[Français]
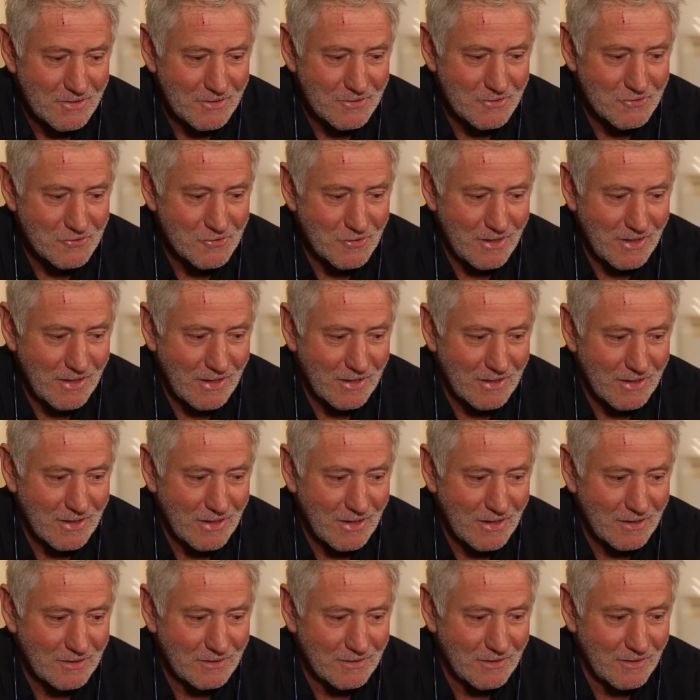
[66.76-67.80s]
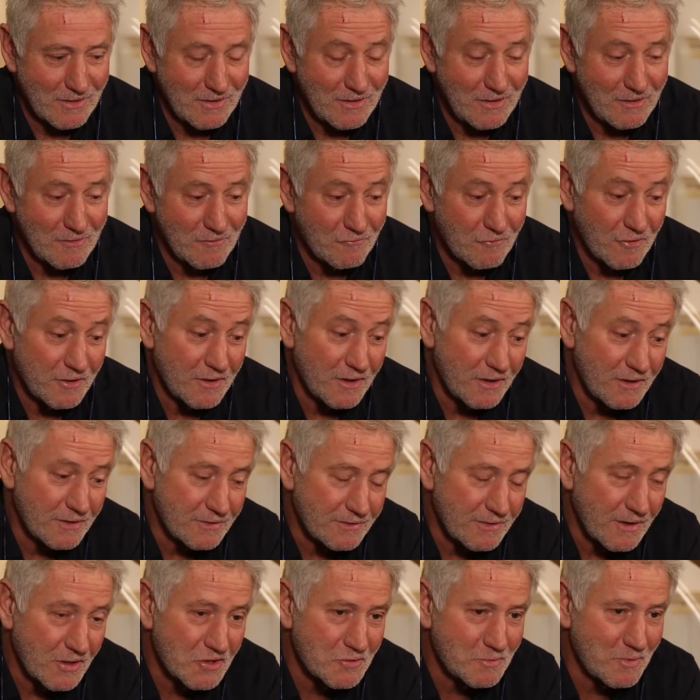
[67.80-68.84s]
je la regarde, elle, elle voyait
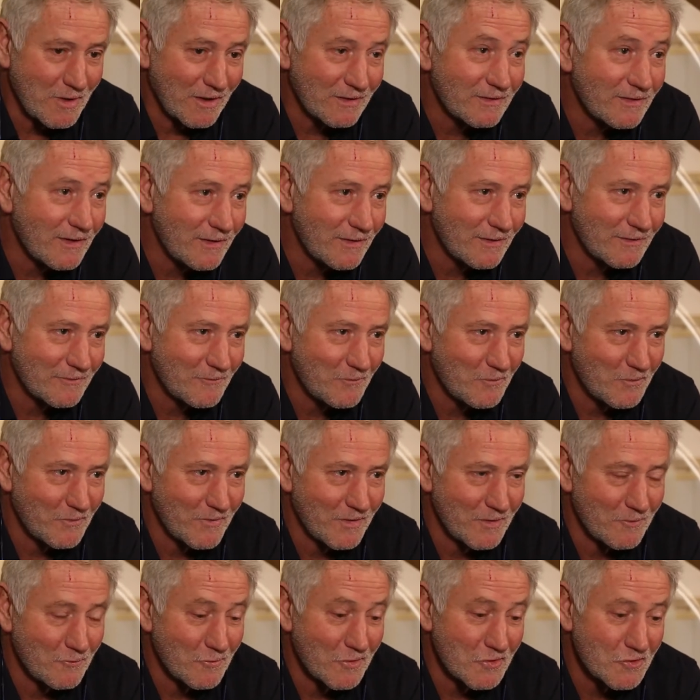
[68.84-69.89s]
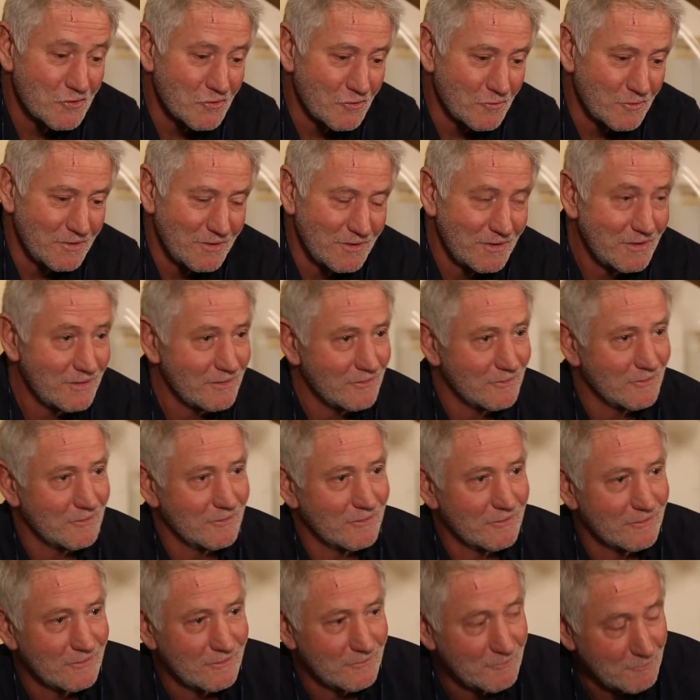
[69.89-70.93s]
les taches par terre. Et moi, je lui dis, euh,
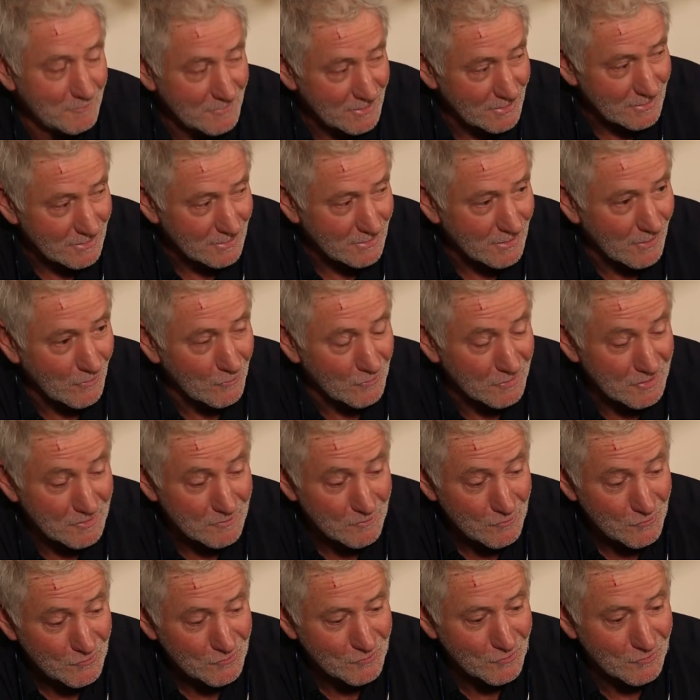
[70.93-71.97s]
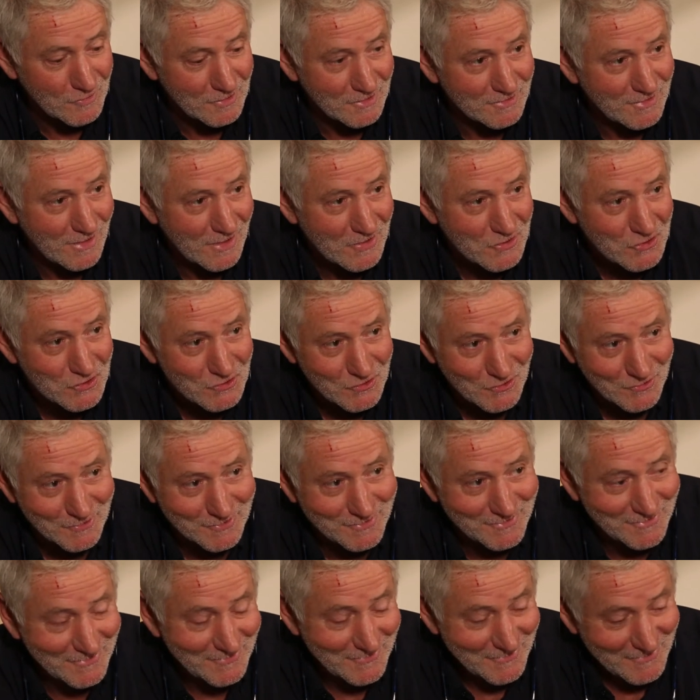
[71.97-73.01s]
mais Caroline, plus que des tâches,
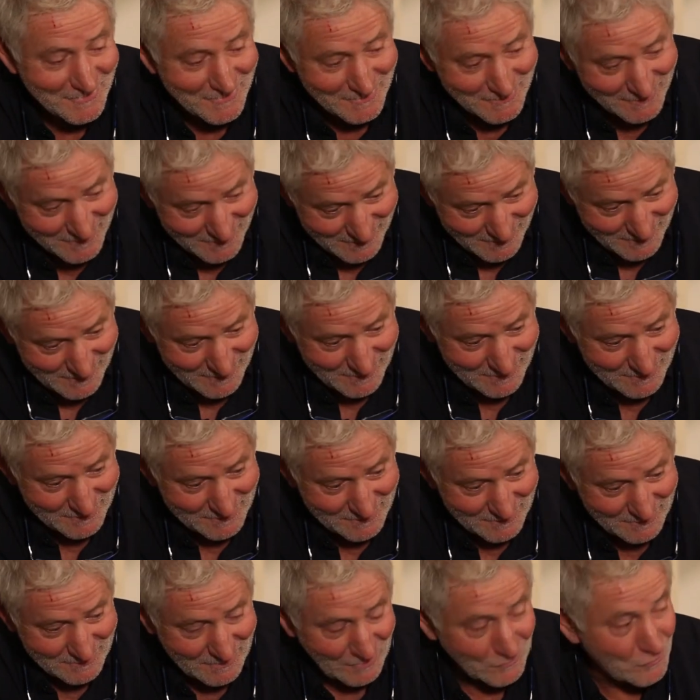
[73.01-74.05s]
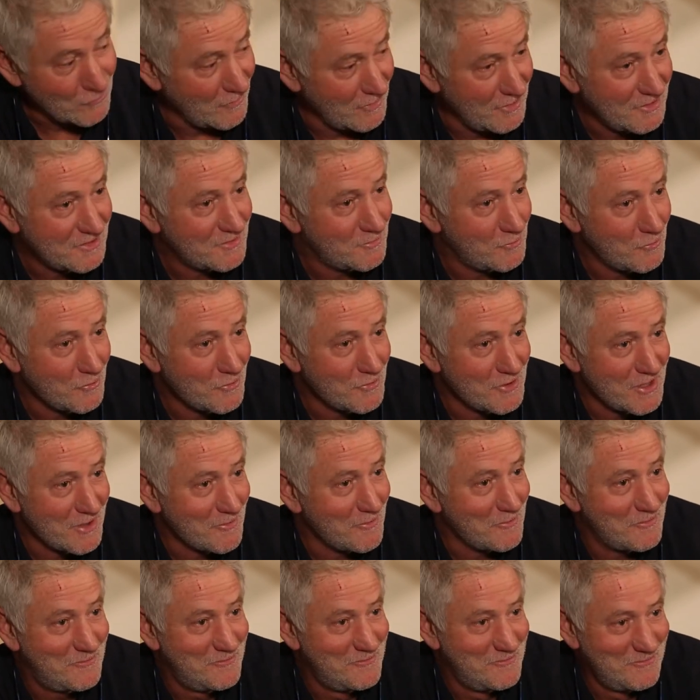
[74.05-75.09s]
c'est ta nouvelle expo.
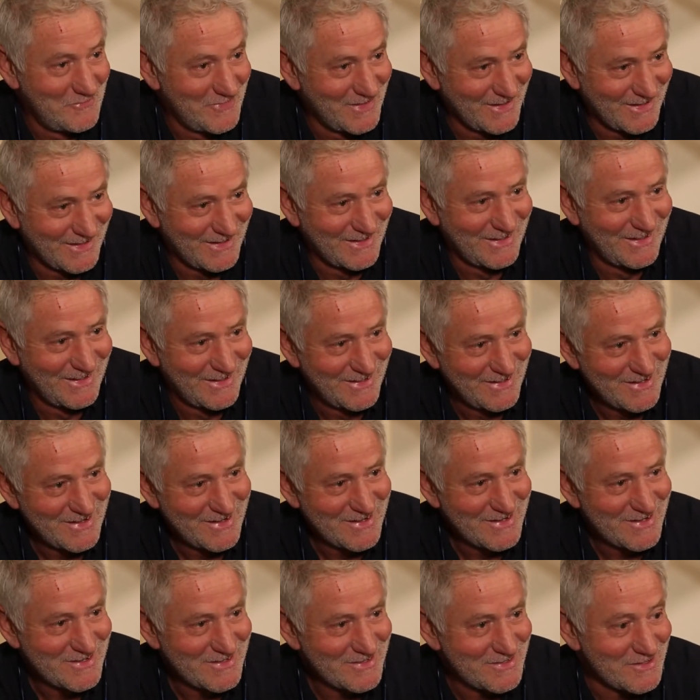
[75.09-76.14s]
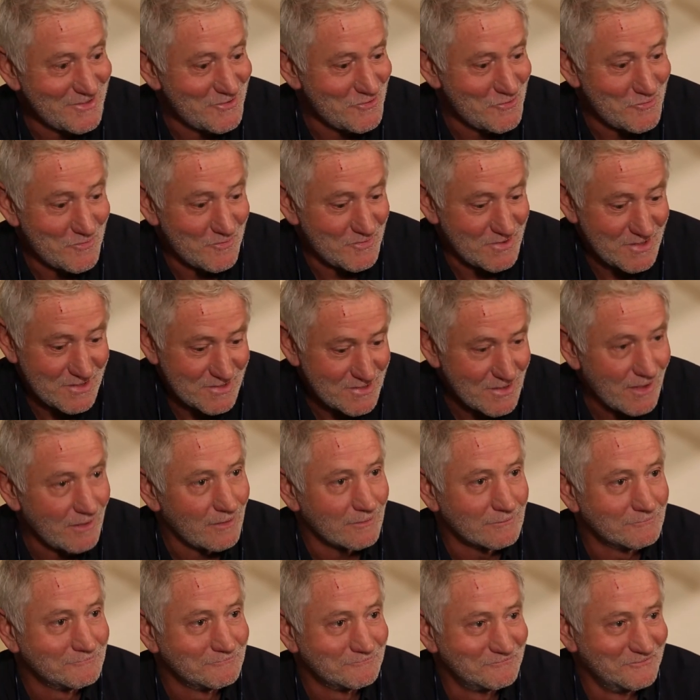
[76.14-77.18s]
C'est
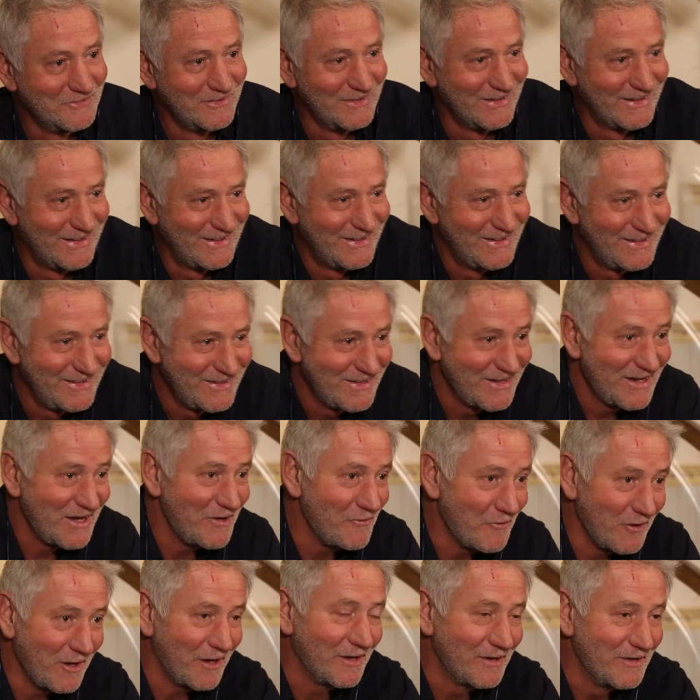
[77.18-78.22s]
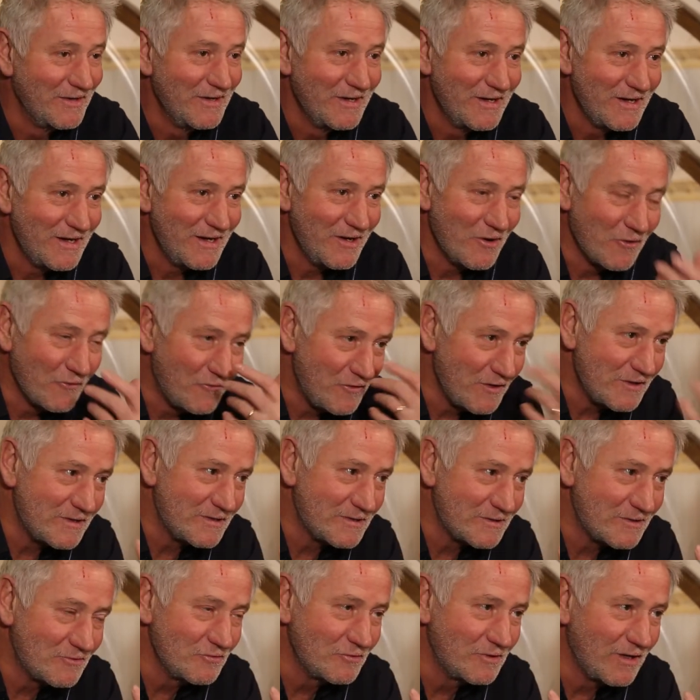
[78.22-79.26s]
ça. Et voilà. Et en
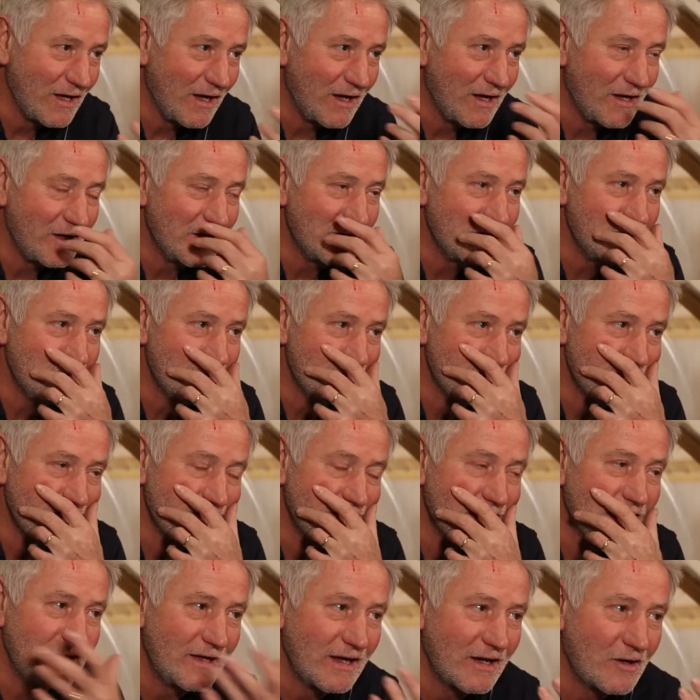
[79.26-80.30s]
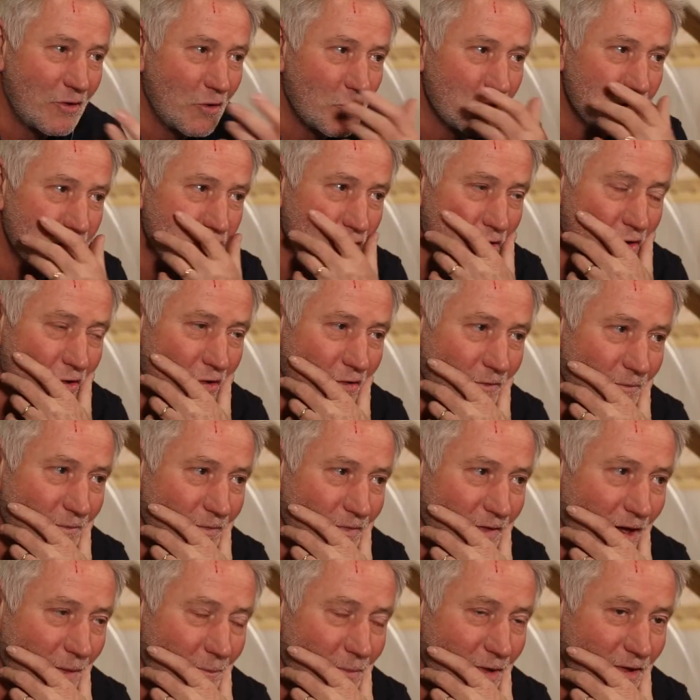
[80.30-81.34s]
fait, tout a, c'était le déclencheur.
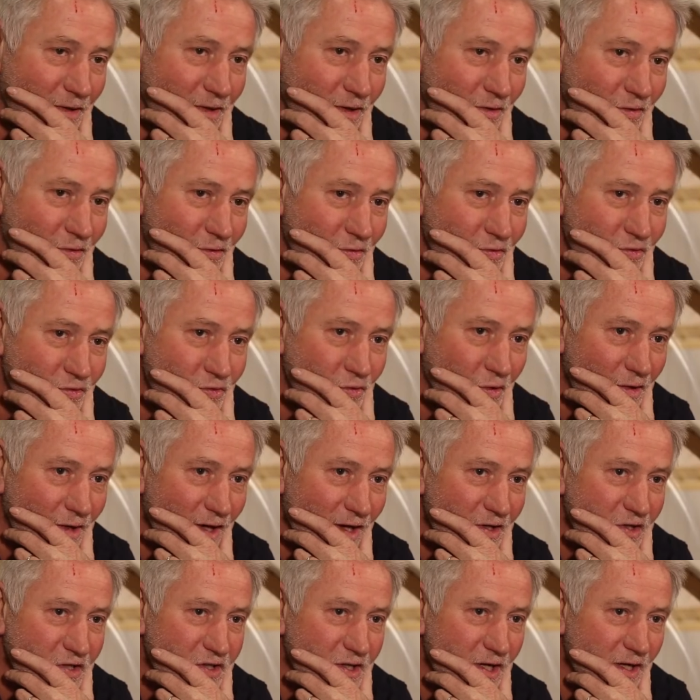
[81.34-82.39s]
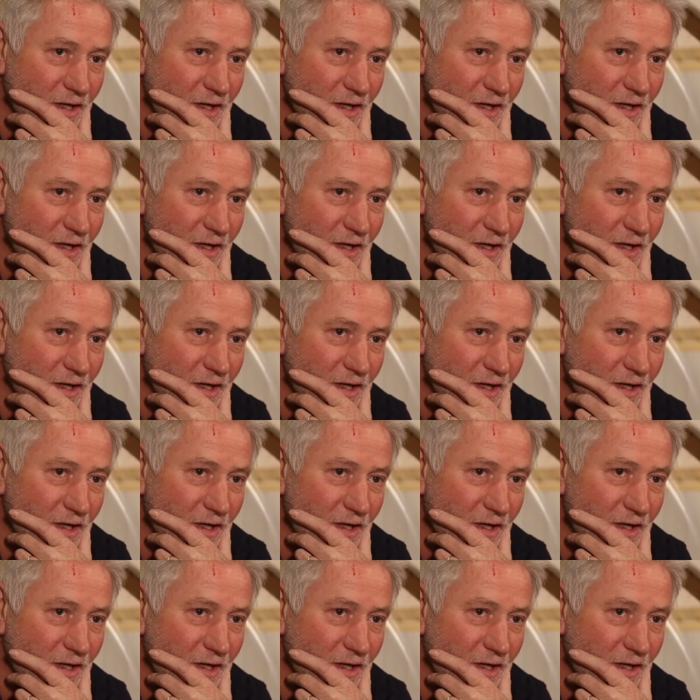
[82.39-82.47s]
À partir de ce jour-là, j'ai